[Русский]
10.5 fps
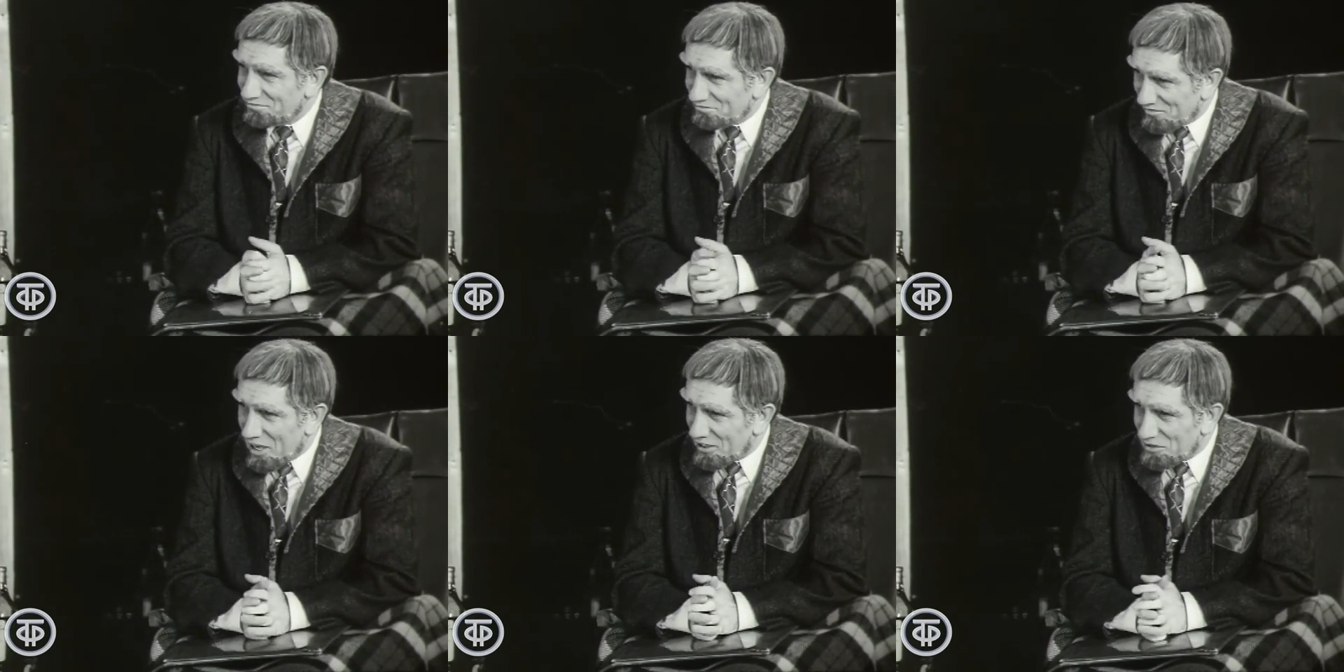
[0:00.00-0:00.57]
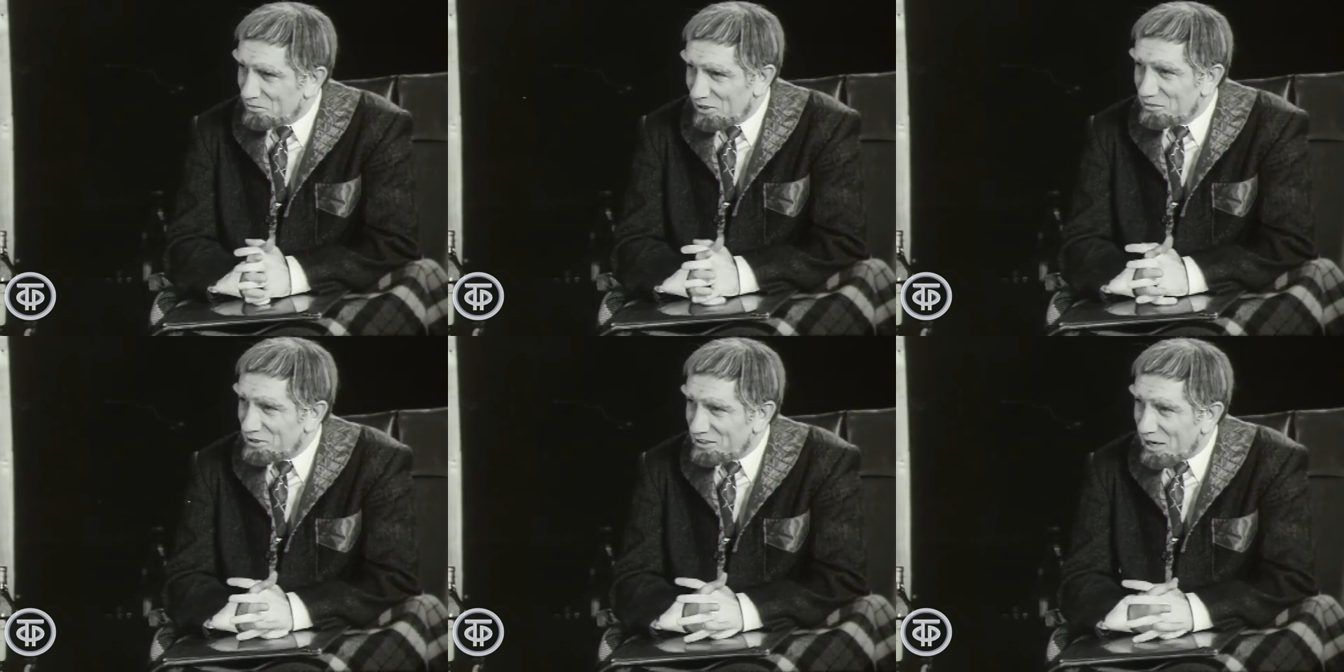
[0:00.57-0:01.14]
Это было бы
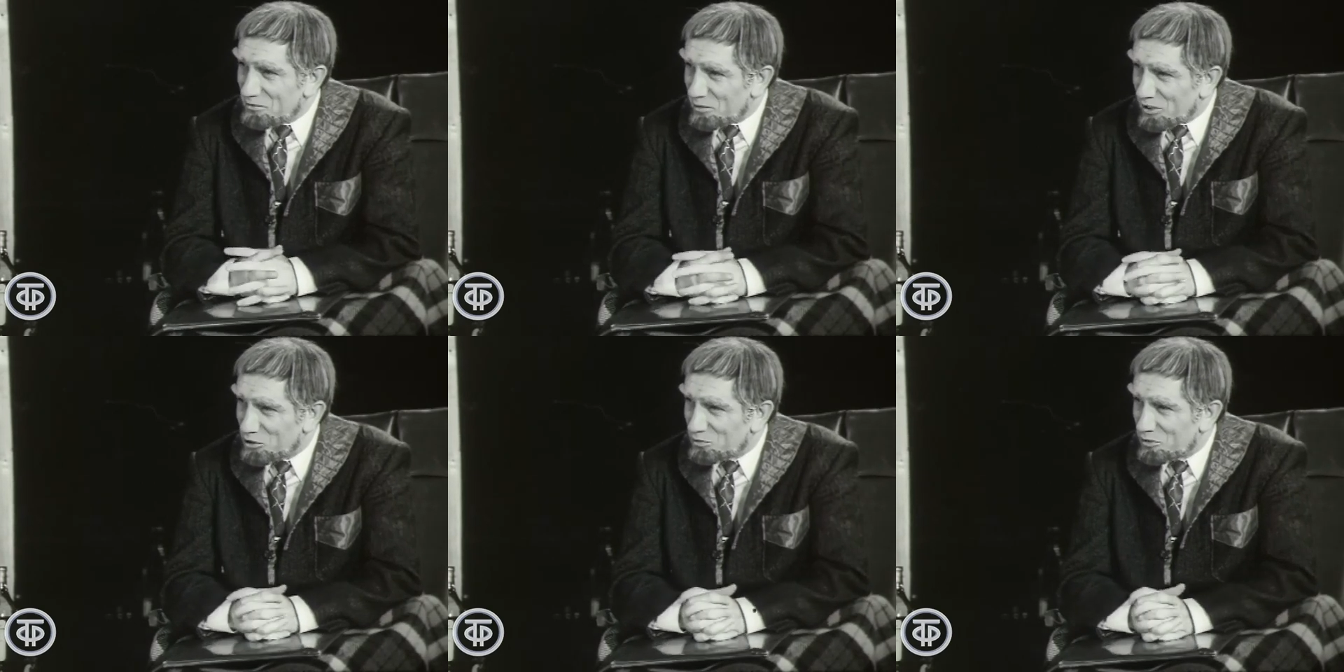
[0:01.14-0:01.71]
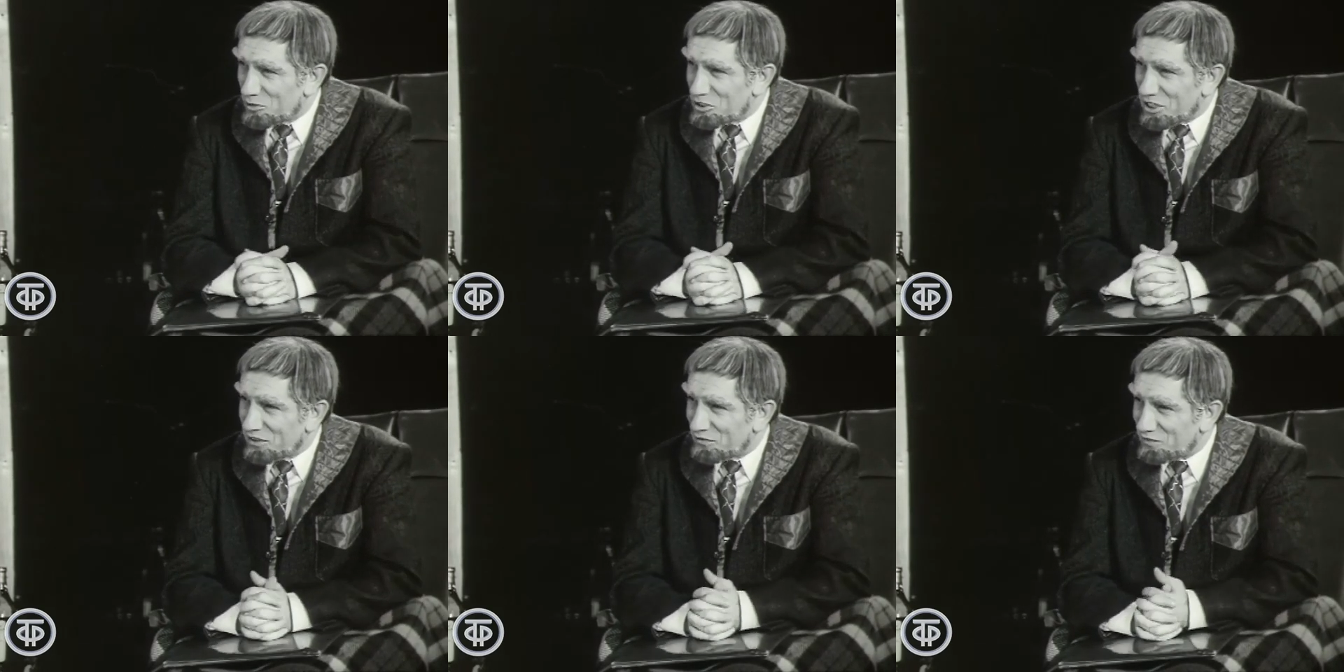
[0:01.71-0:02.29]
самым разумным
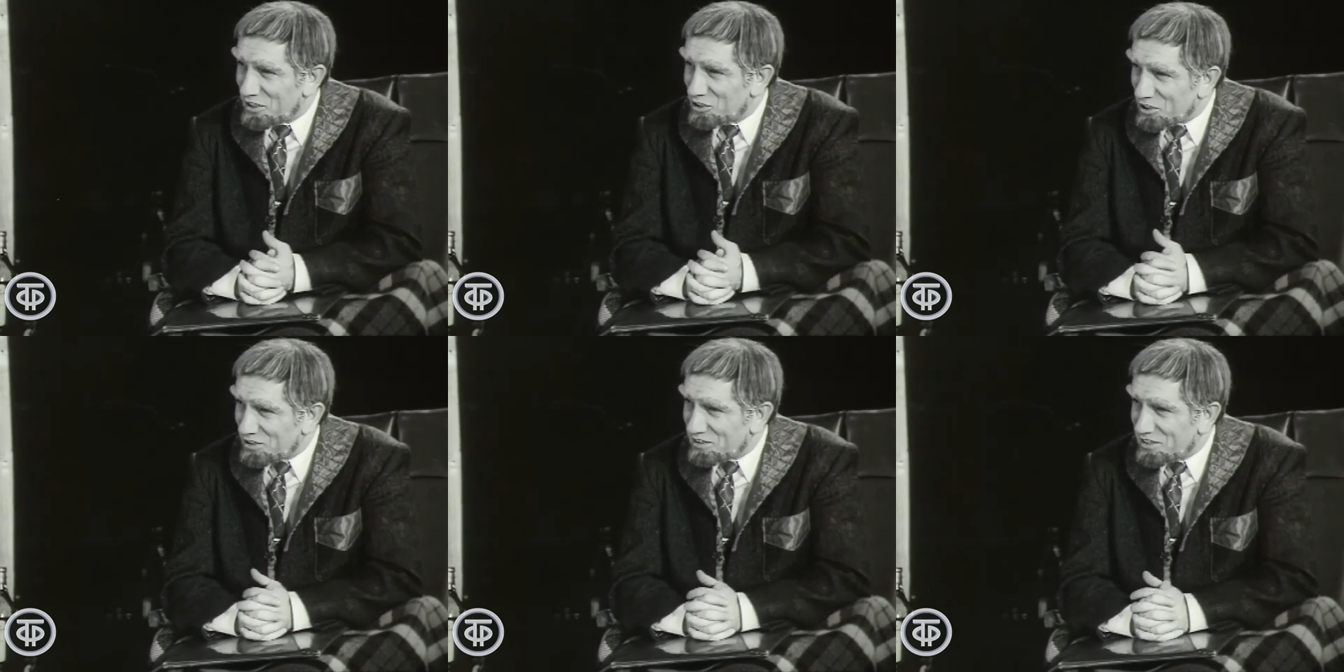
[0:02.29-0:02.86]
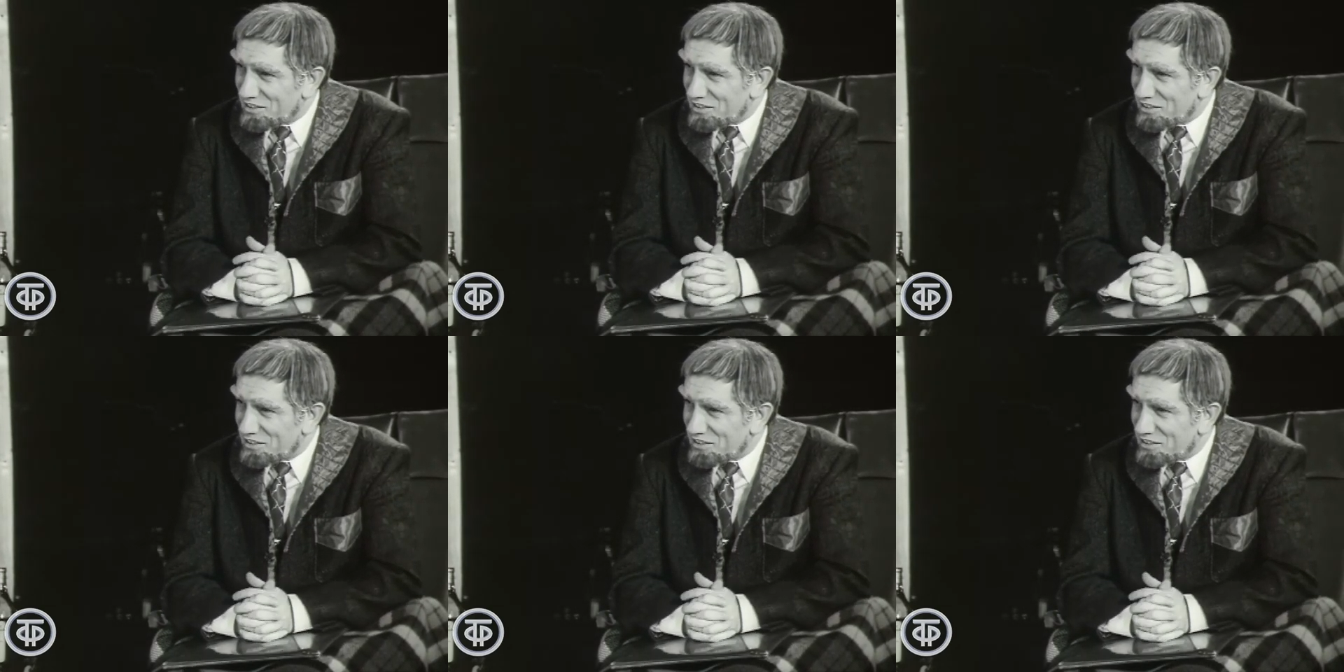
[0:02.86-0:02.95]
решением в твоей жизни.